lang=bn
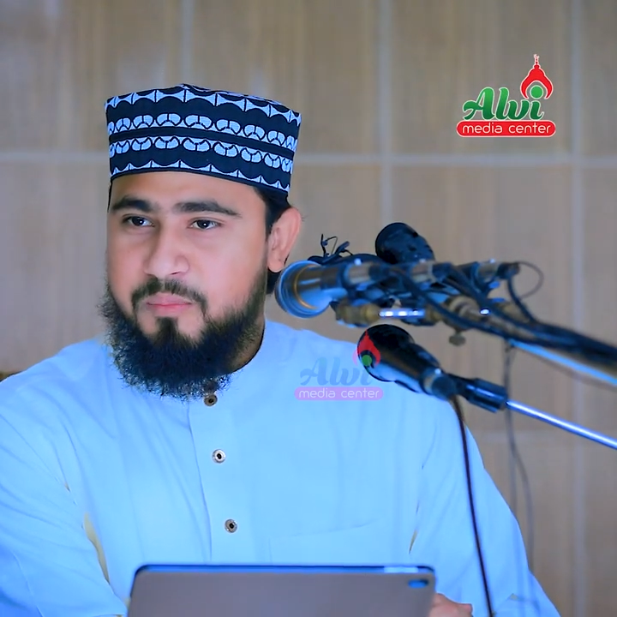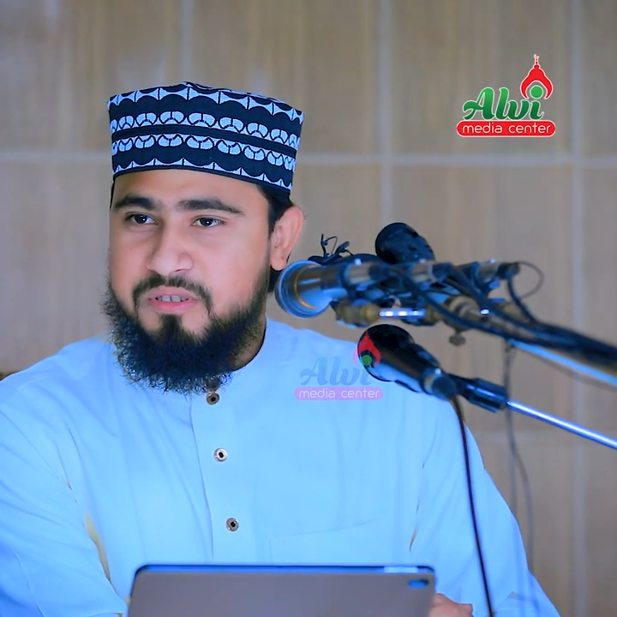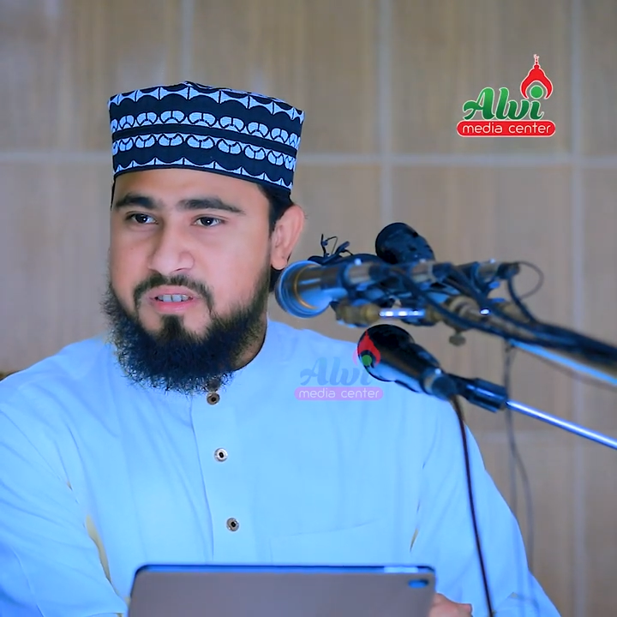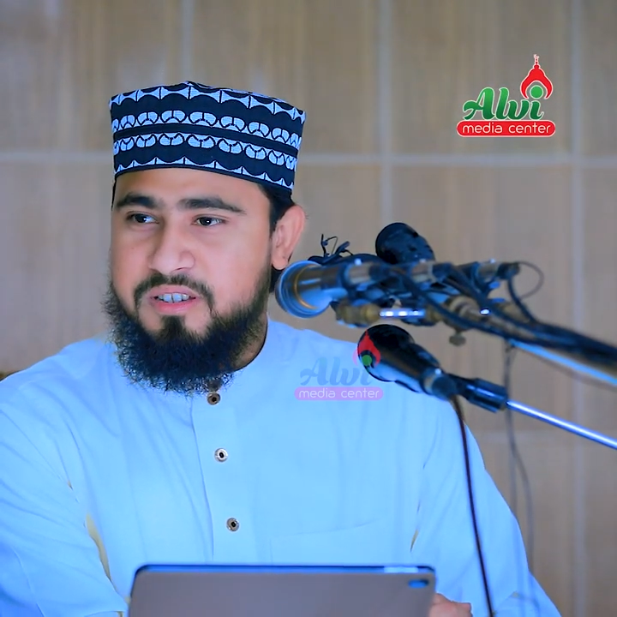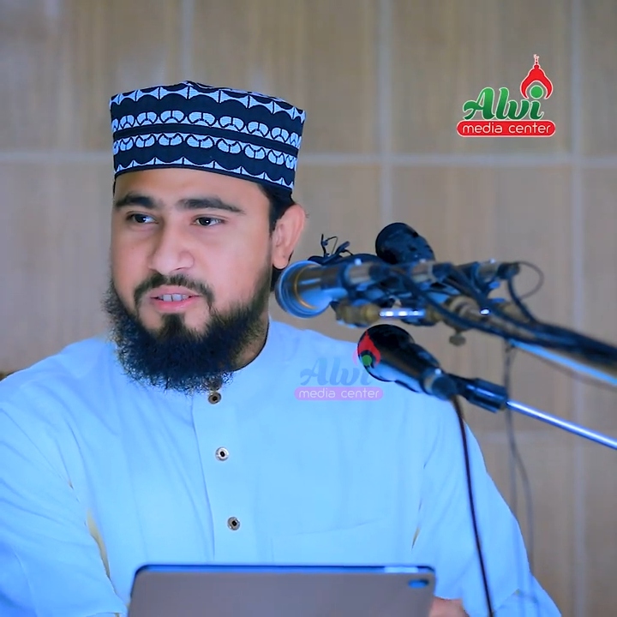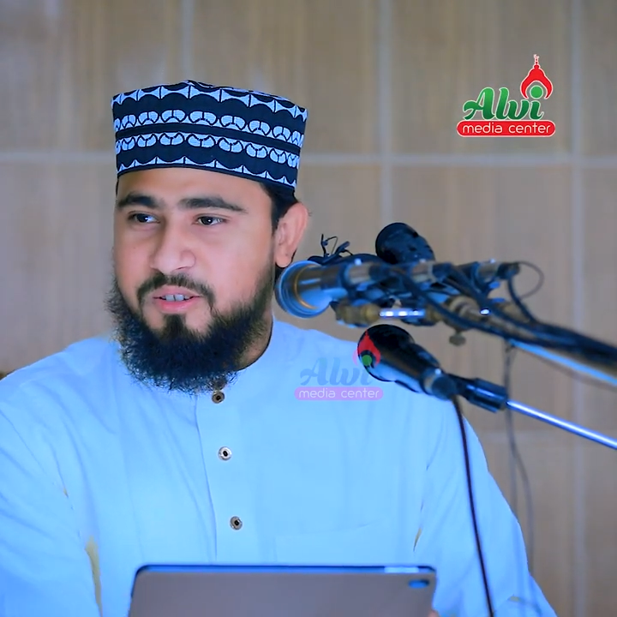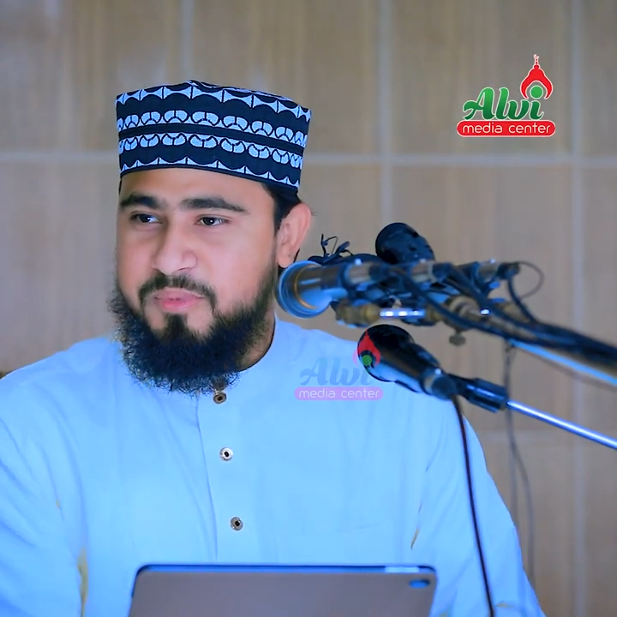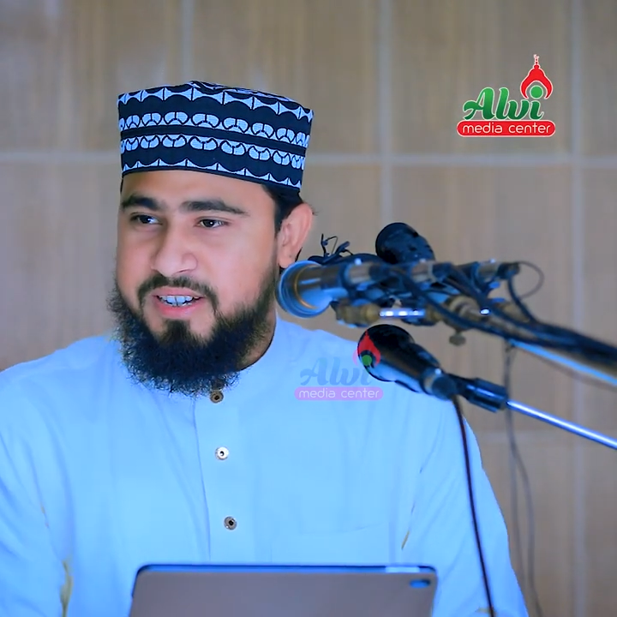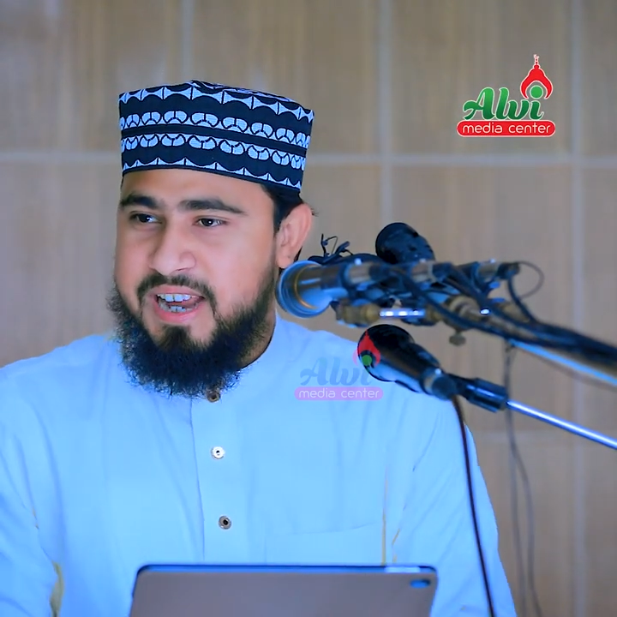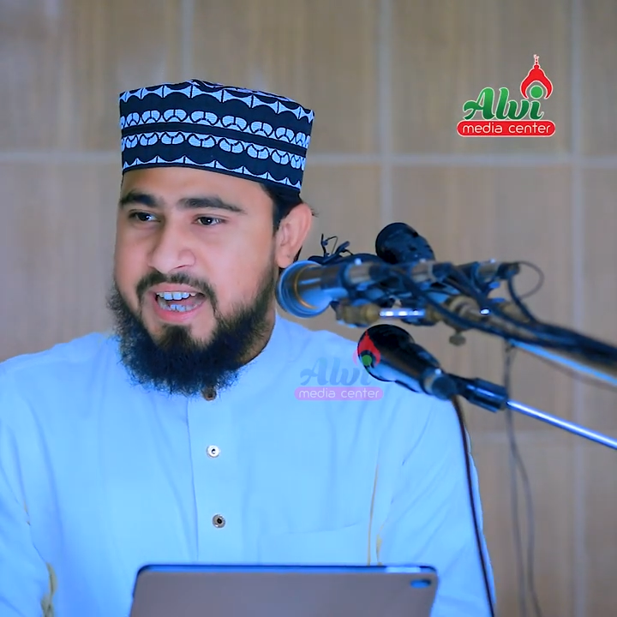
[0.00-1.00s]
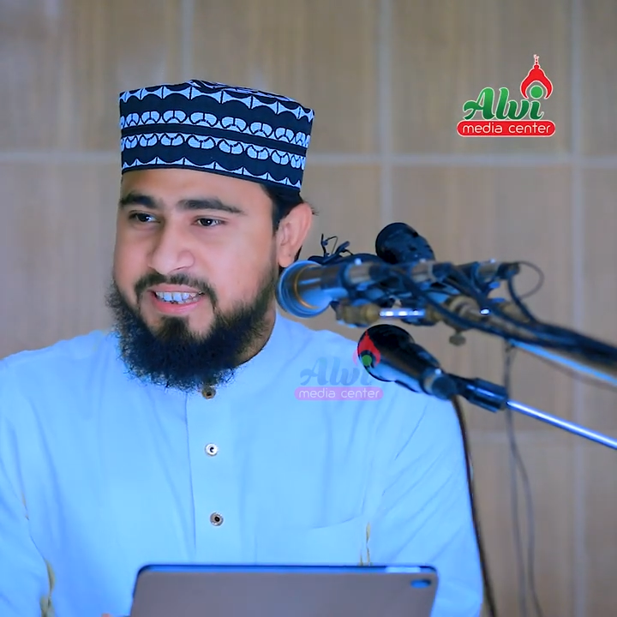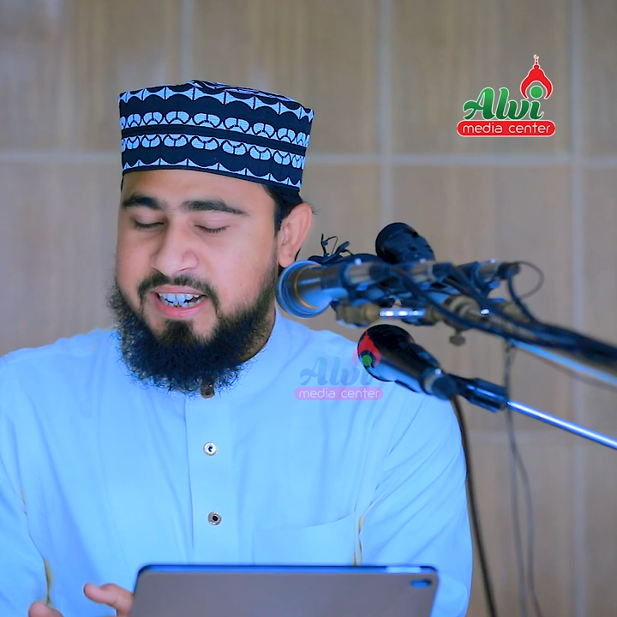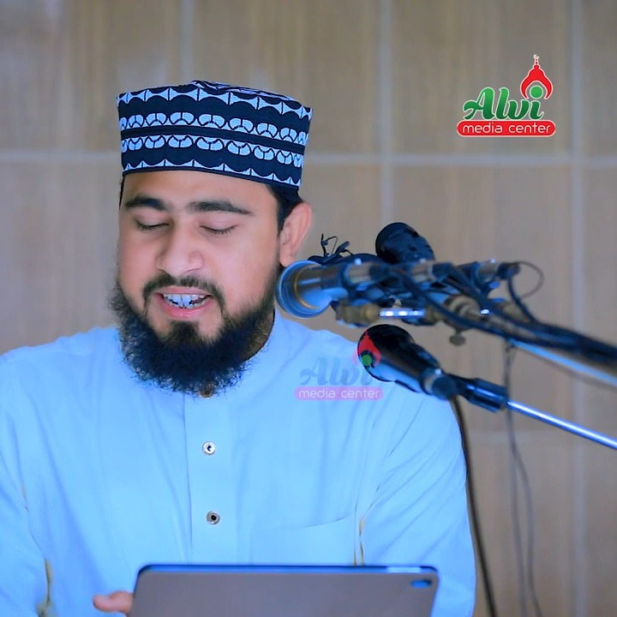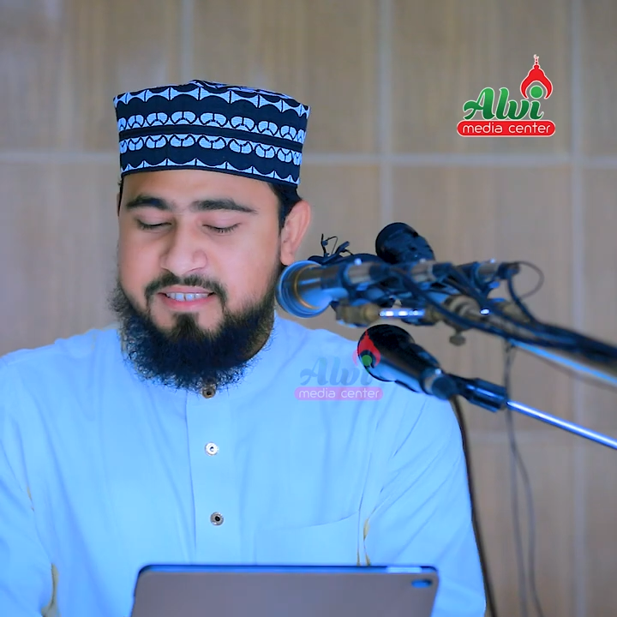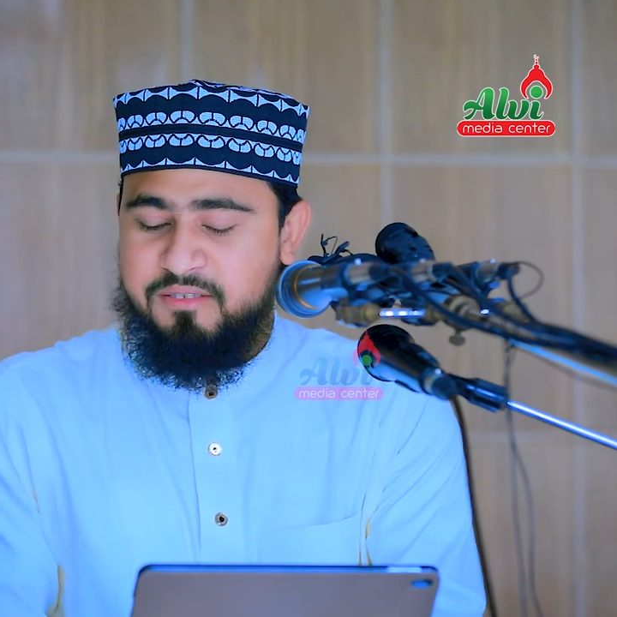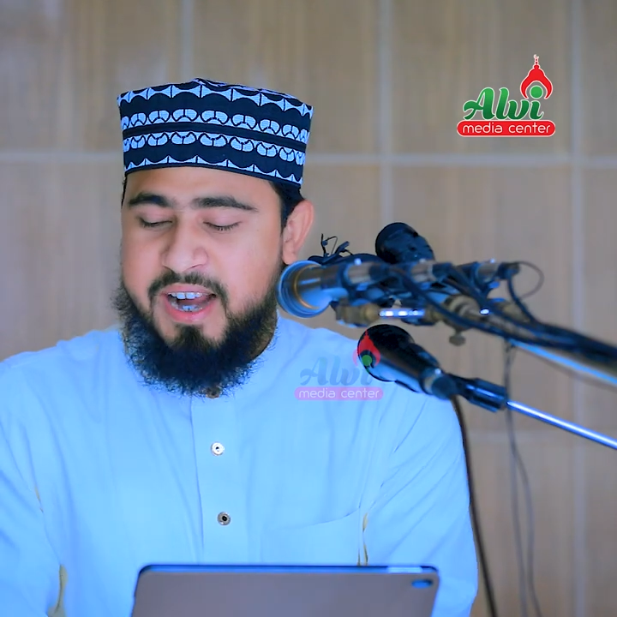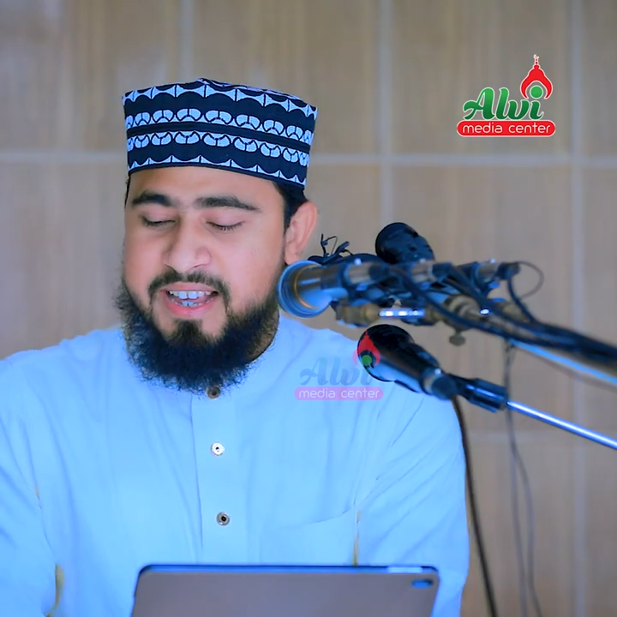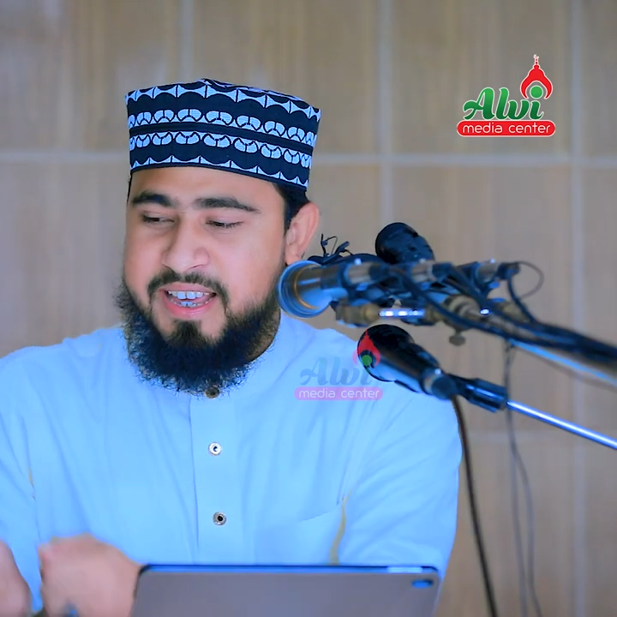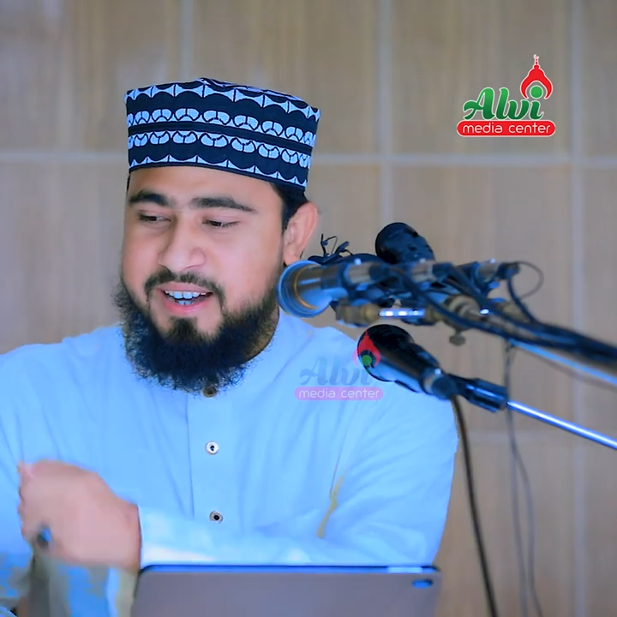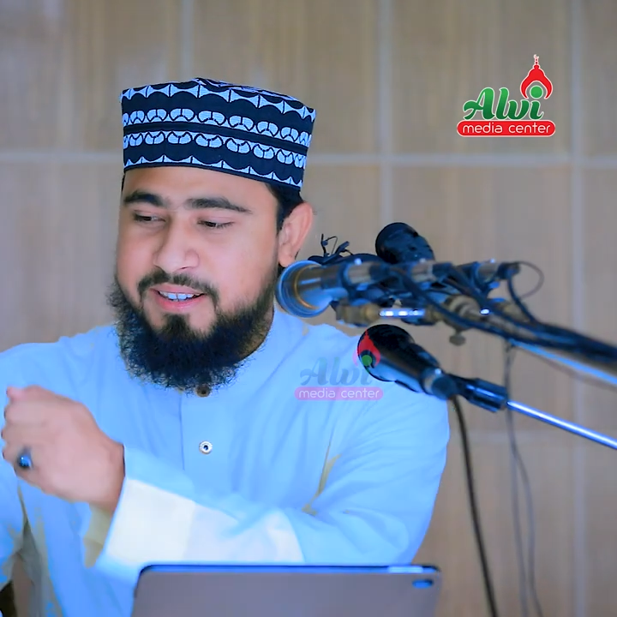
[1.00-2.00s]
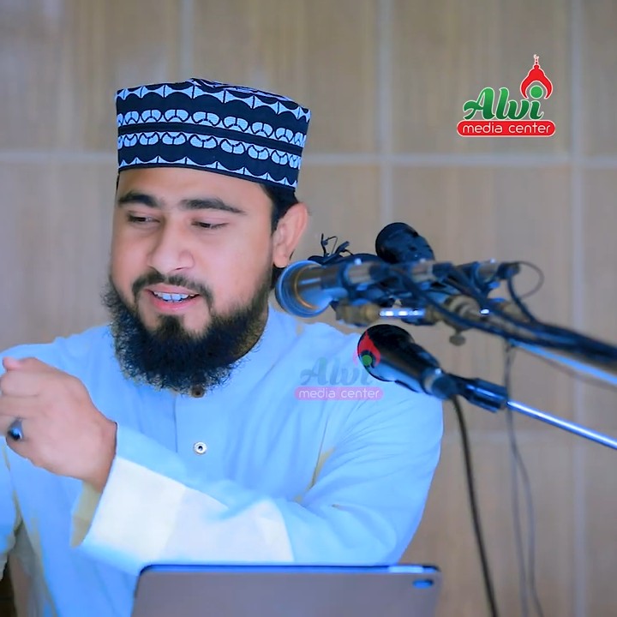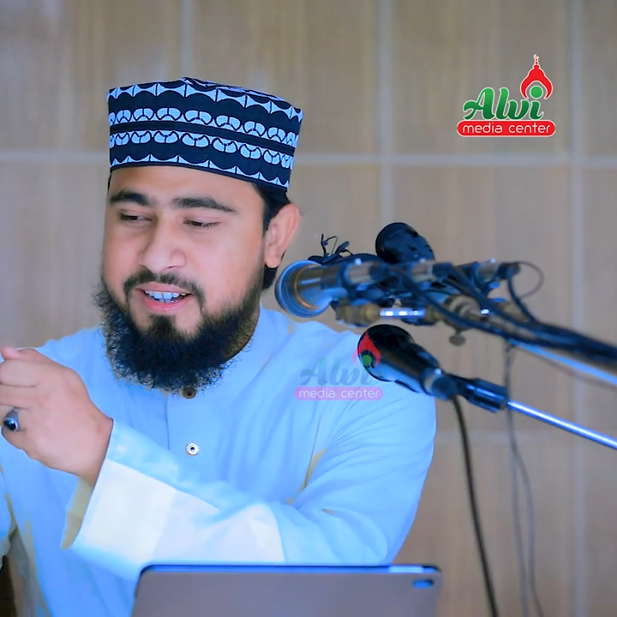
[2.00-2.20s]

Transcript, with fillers: মসজিদ কমিটি হাতে লিস্ট ধরায় দেন